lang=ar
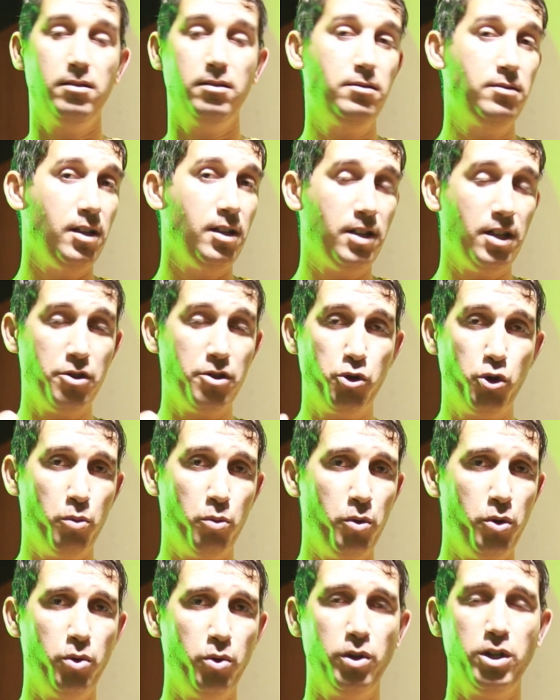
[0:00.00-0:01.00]
ستجد
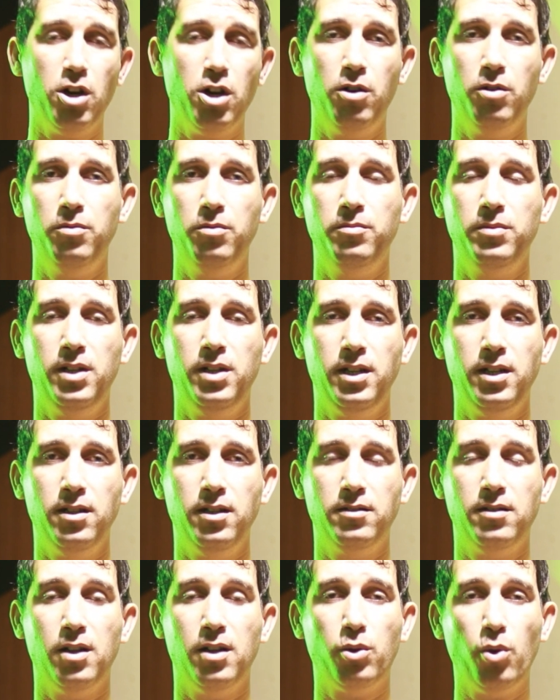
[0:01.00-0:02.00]
منذ اليوم
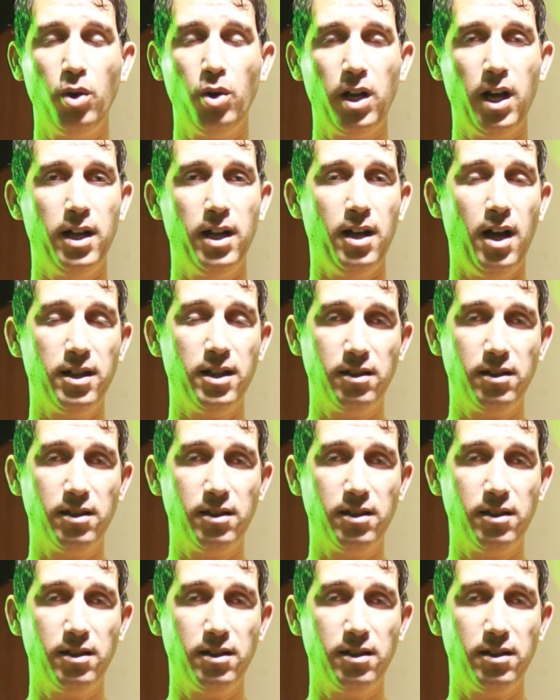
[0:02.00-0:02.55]
يعني ستلغى